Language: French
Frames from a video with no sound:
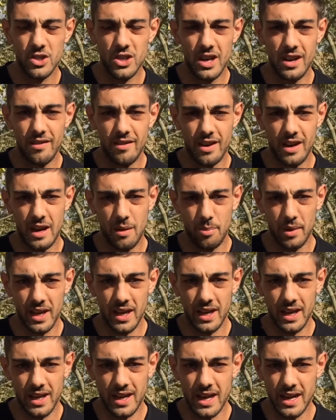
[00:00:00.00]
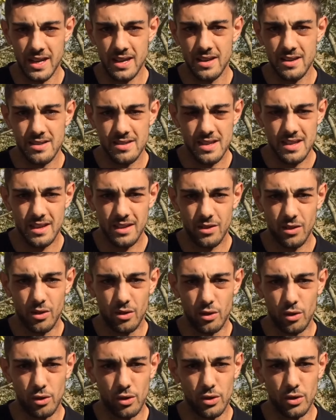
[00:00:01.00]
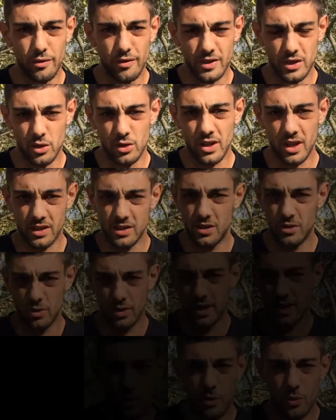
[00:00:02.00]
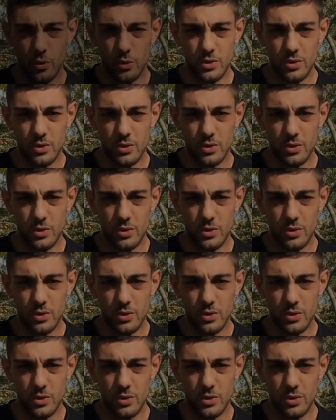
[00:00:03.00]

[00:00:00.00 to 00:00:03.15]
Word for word: j'élève les lapins et les cailles, donc euh, de façon traditionnelle.